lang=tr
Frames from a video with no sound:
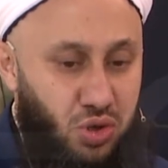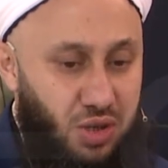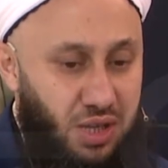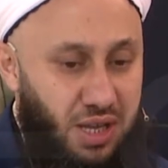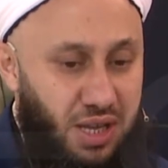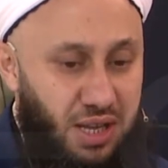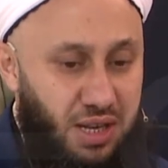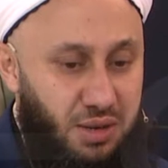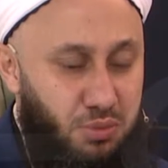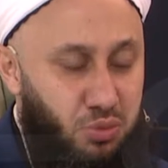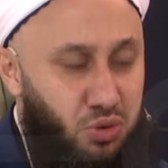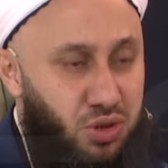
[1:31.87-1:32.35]

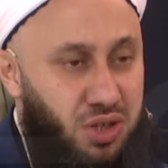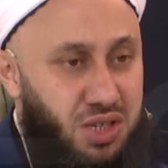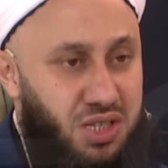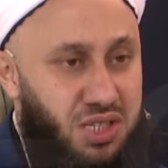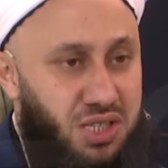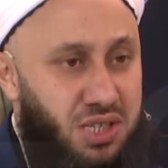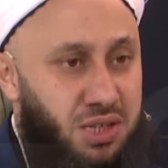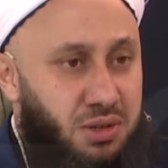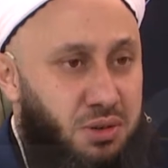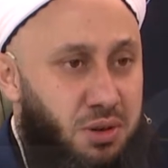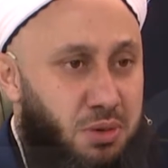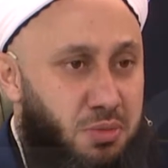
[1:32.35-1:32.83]
yani buna
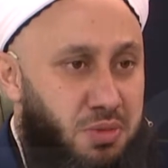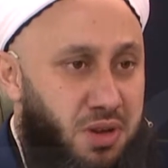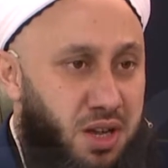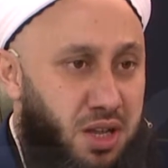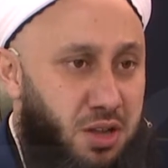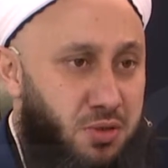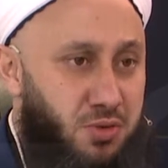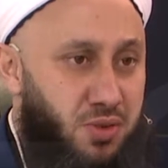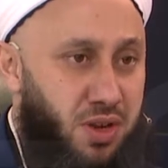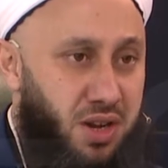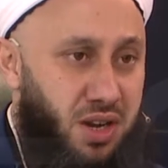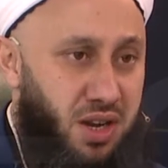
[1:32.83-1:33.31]

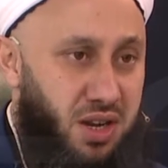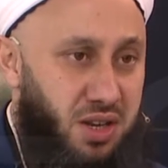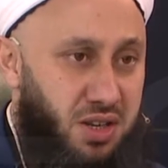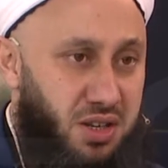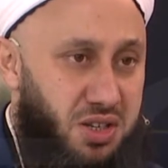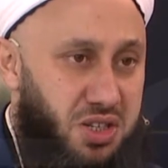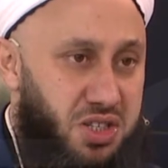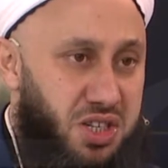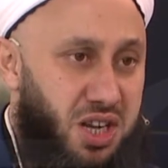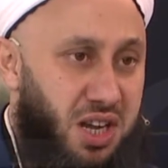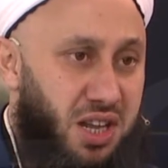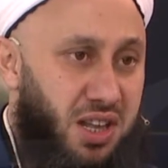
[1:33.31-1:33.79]
sebebiyet veren
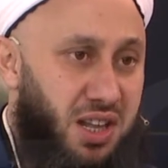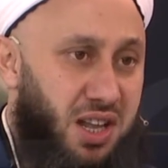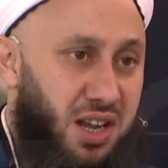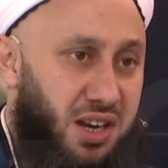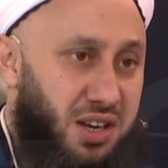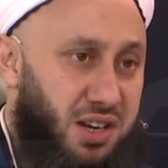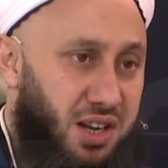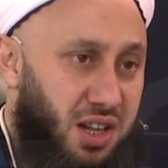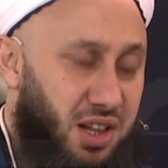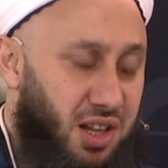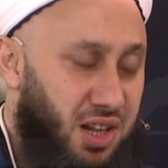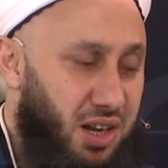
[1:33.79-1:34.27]
şeyler
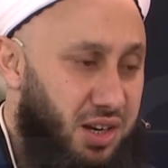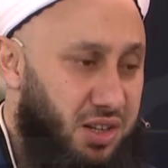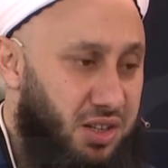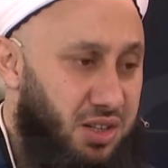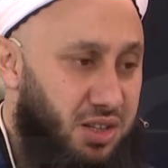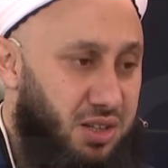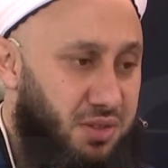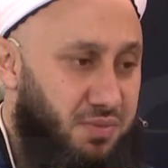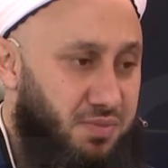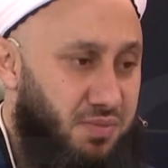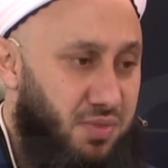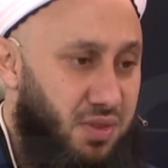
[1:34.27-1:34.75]

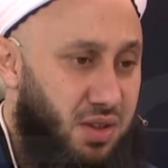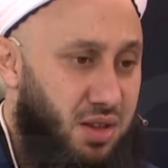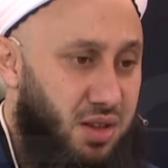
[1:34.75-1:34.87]
nelerdir?